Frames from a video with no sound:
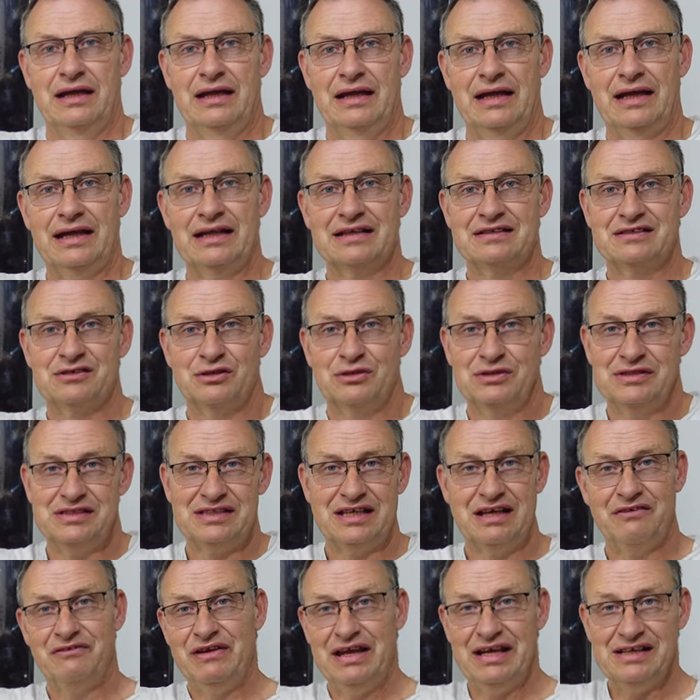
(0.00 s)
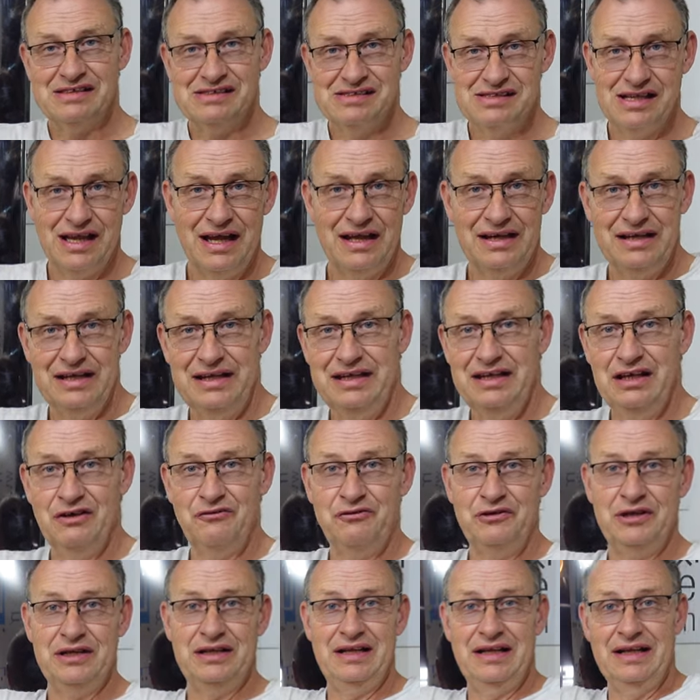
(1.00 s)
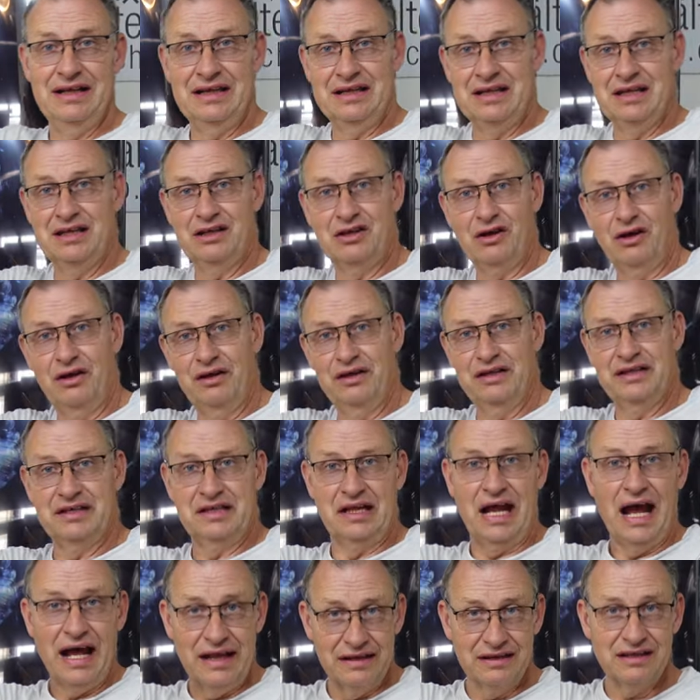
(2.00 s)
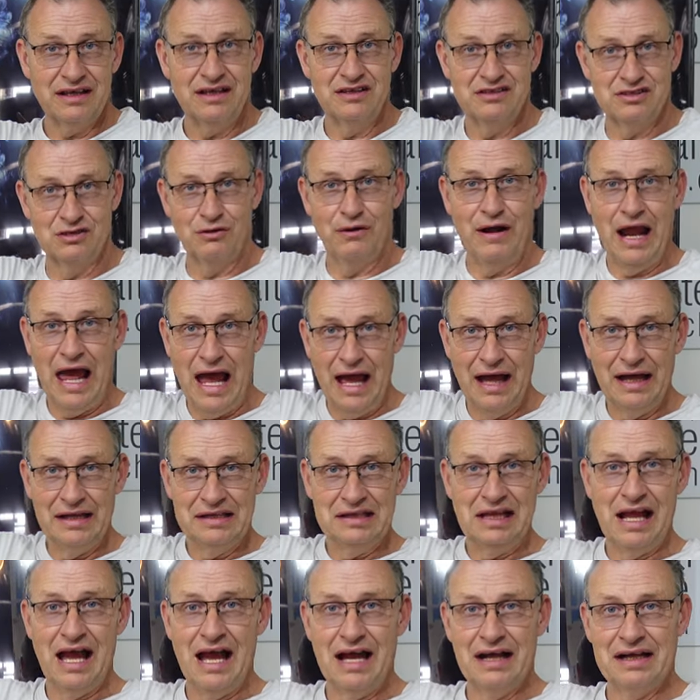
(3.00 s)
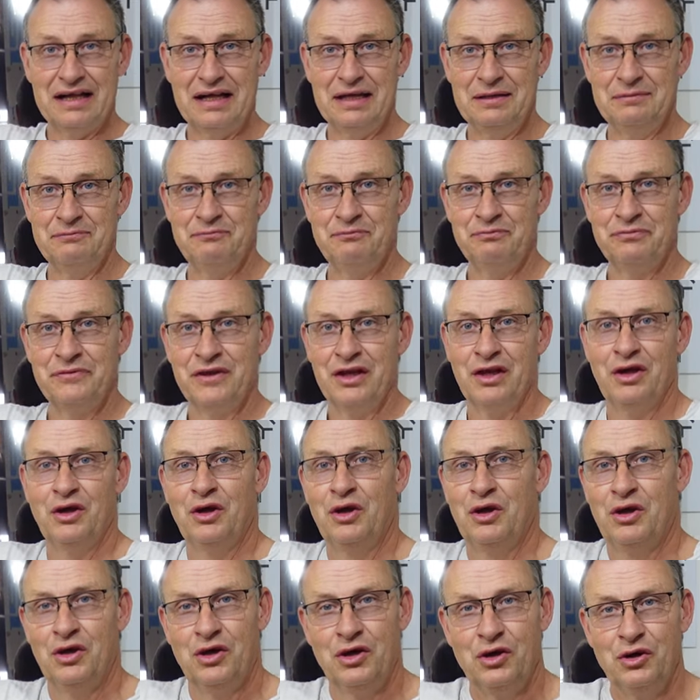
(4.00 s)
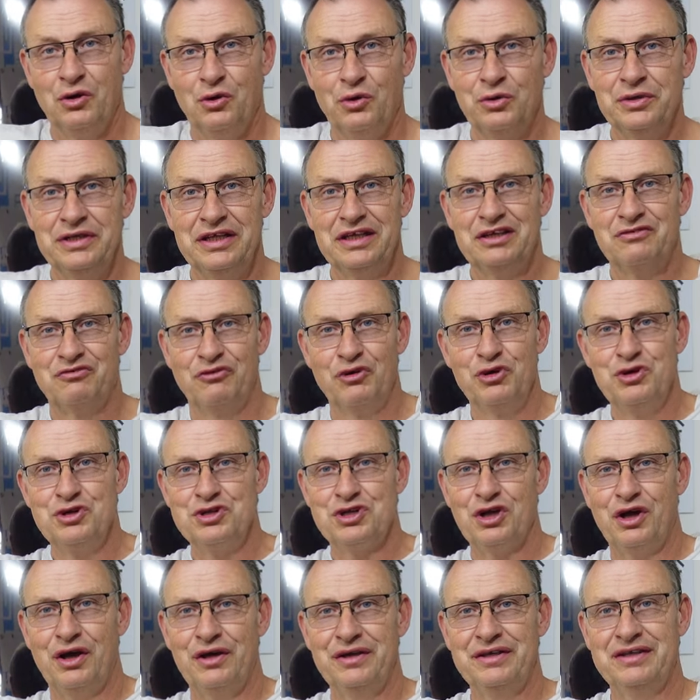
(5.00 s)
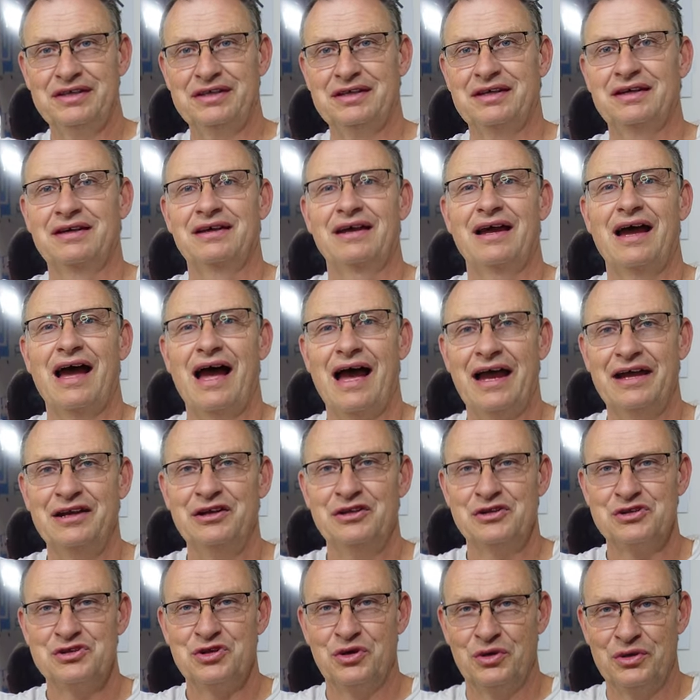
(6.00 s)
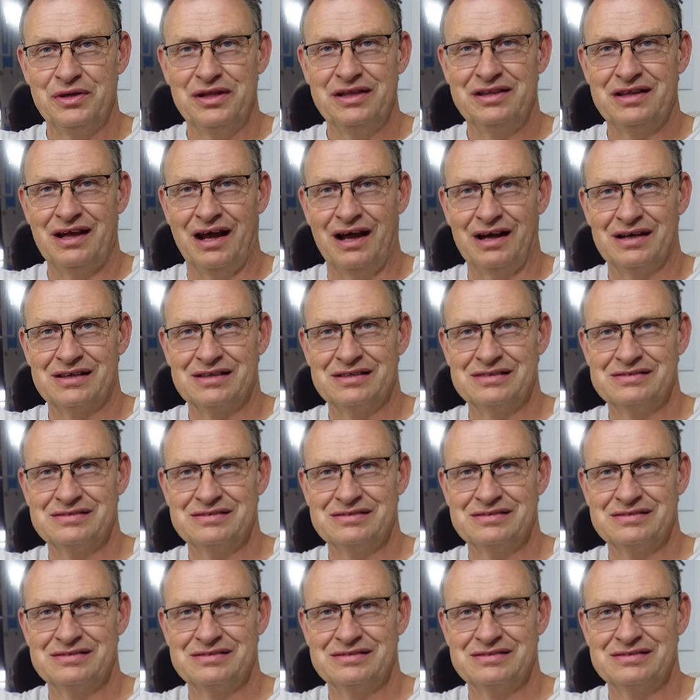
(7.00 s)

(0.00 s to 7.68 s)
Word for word: Ja, das soll es gewesen sein. Hier verlinke ich euch eine andere Solaranlage und ich wünsche euch einen schönen Tag.